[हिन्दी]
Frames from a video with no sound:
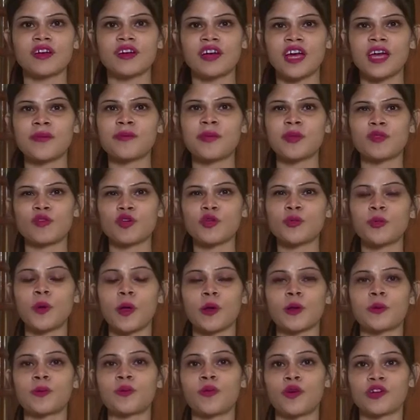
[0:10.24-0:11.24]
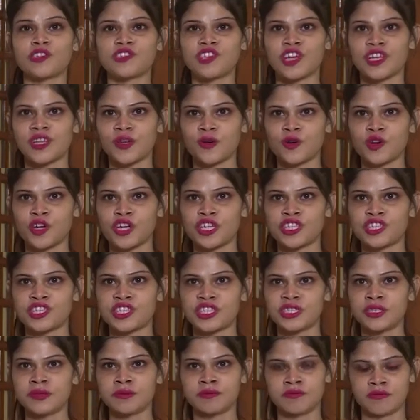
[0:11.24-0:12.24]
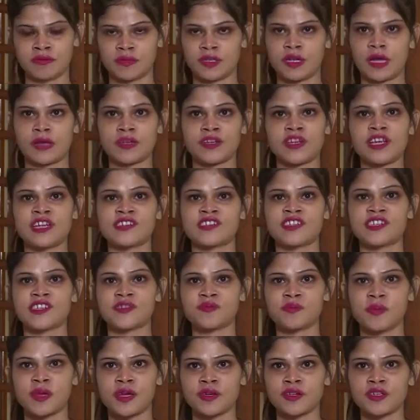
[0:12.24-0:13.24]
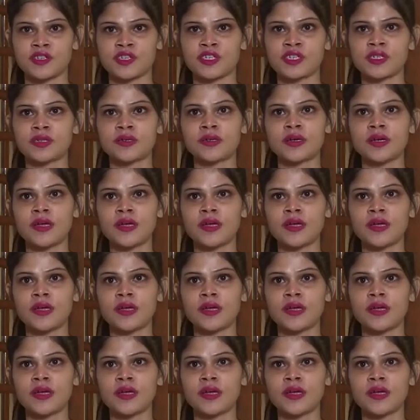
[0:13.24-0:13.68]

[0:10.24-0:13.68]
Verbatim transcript: घर पे थोड़ी प्रॉब्लम बहुत ज़्यादा हो गई थी रिलेशन में कि